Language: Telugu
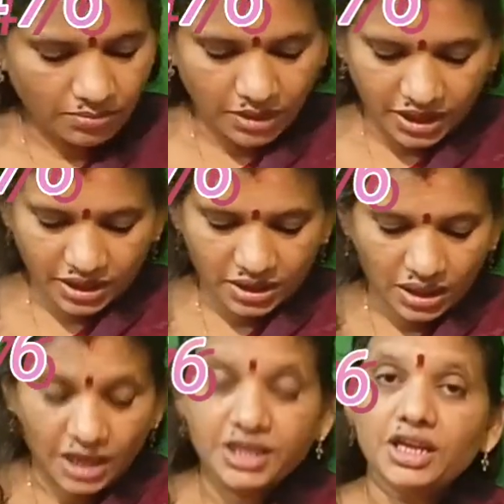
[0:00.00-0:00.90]
సేమ్ మనకి
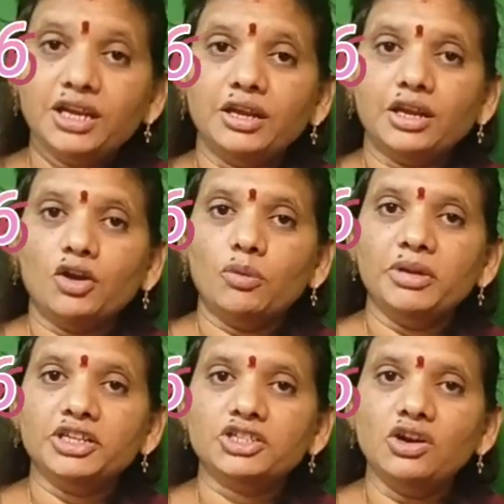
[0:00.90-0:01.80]
అదే
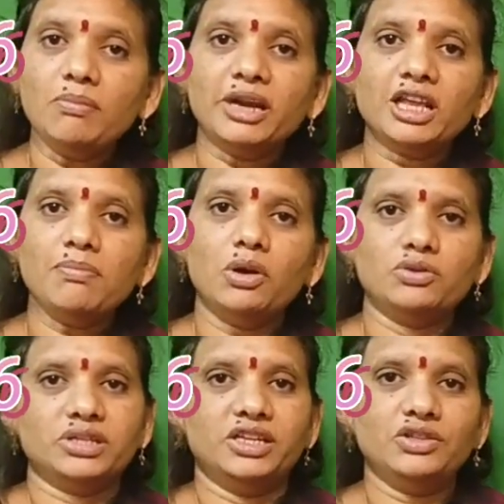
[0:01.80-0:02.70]
కాంబినేషన్లో మనకి
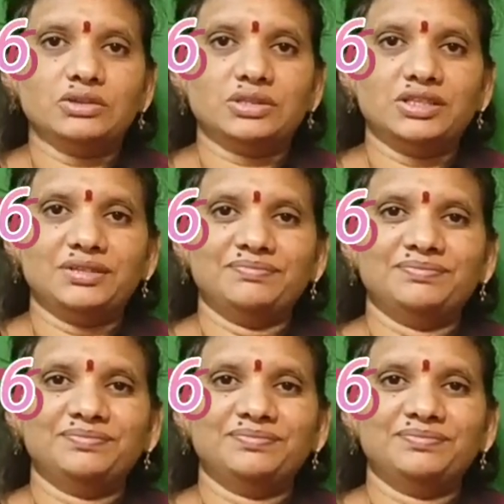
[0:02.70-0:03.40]
బ్లౌజ్ అనేది వస్తుంది